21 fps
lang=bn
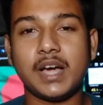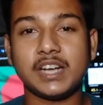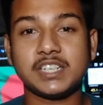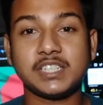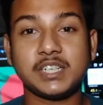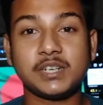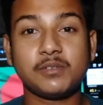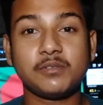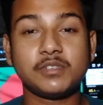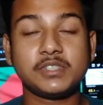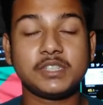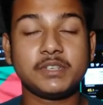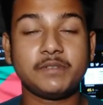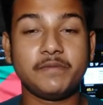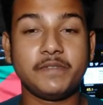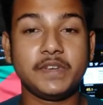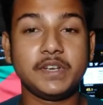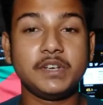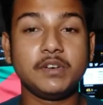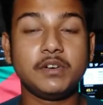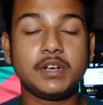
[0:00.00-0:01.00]
আশা করছি
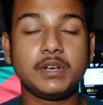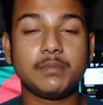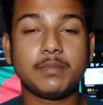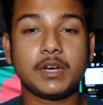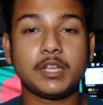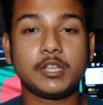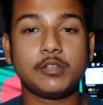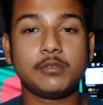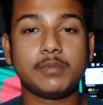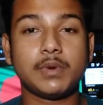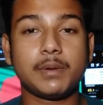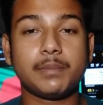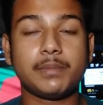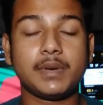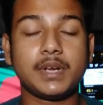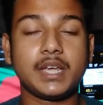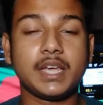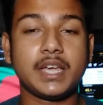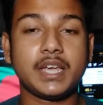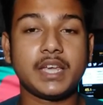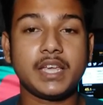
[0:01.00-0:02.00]
ভিডিওটির মাধ্যমে
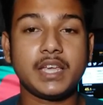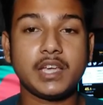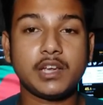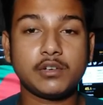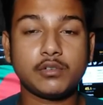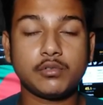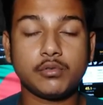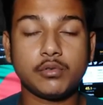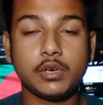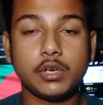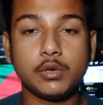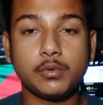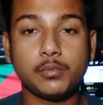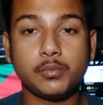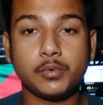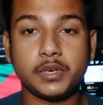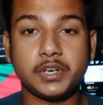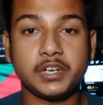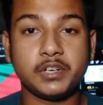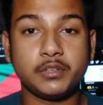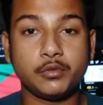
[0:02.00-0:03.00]
আপনি একটু হলে
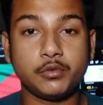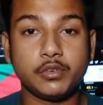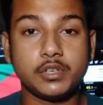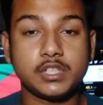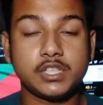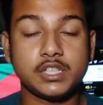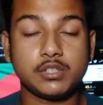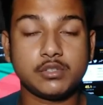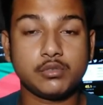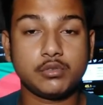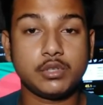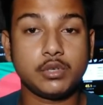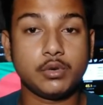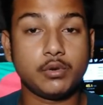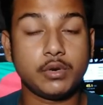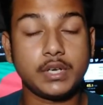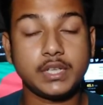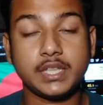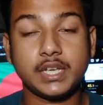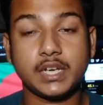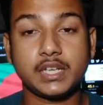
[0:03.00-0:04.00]
উপকৃত হয়েছেন যদি
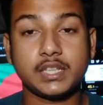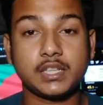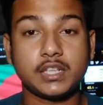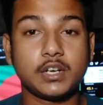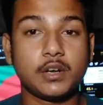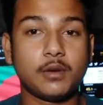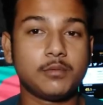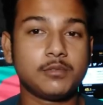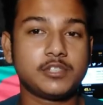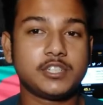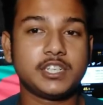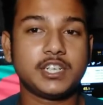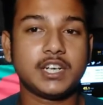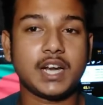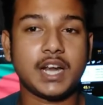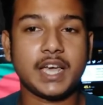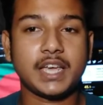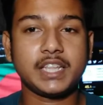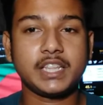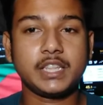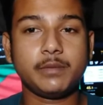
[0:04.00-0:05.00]
হয়ে থাকেন তাহলে অবশ্যই
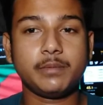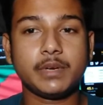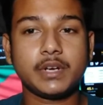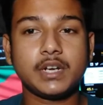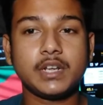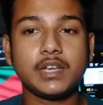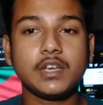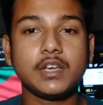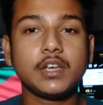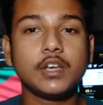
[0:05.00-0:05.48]
লাইক দিবেন